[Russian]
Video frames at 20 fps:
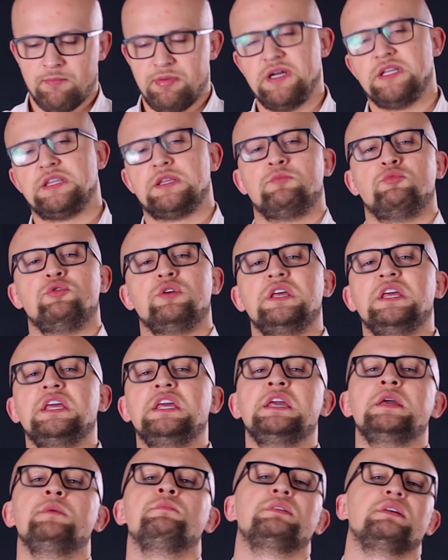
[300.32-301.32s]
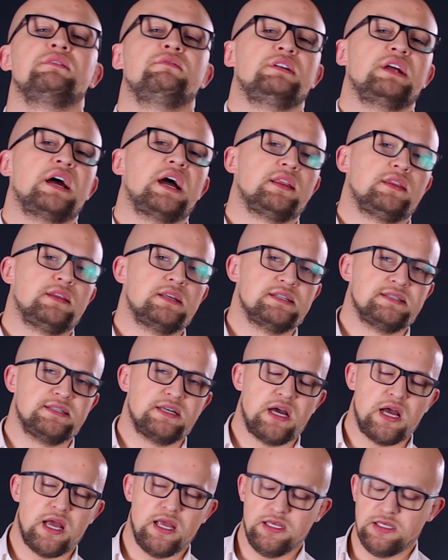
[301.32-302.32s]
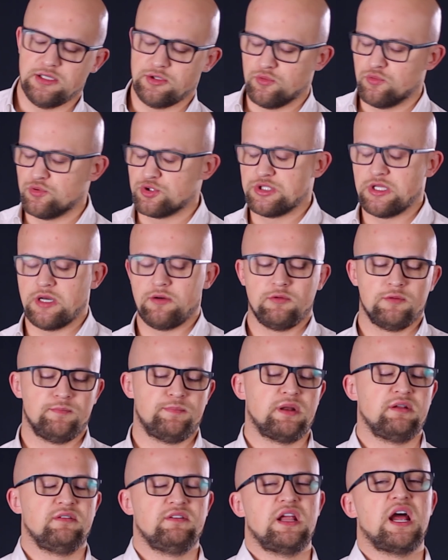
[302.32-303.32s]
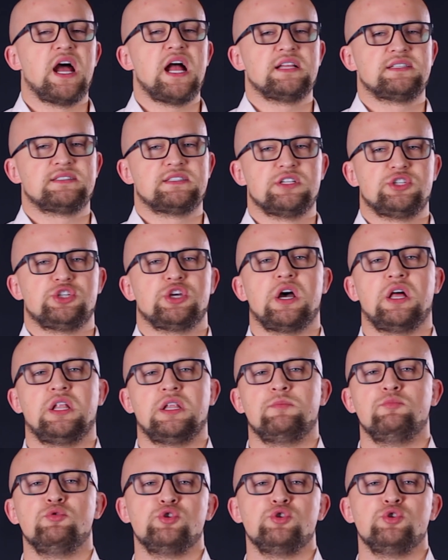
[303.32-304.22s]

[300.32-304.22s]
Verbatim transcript: Поэтому им доверять нельзя. Или нужно вот проверять сначала